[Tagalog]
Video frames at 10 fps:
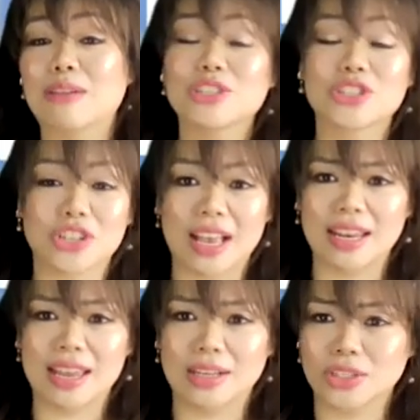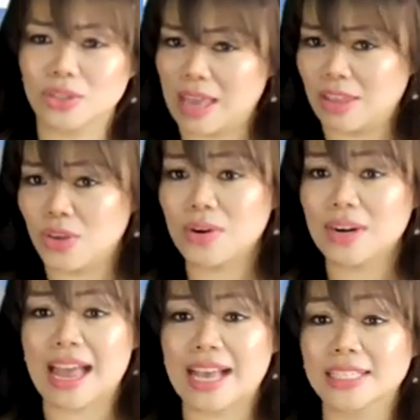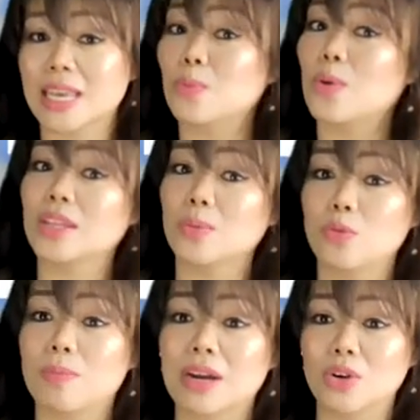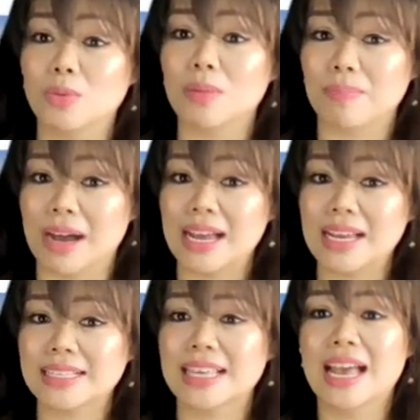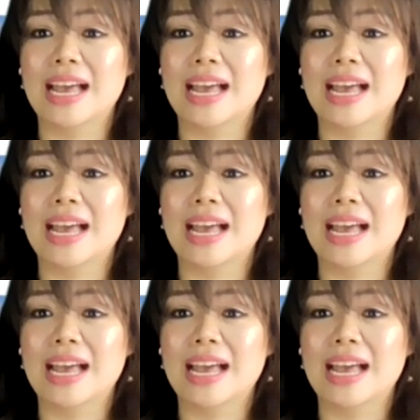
Australia so, and you are asking pwede po bang lumabas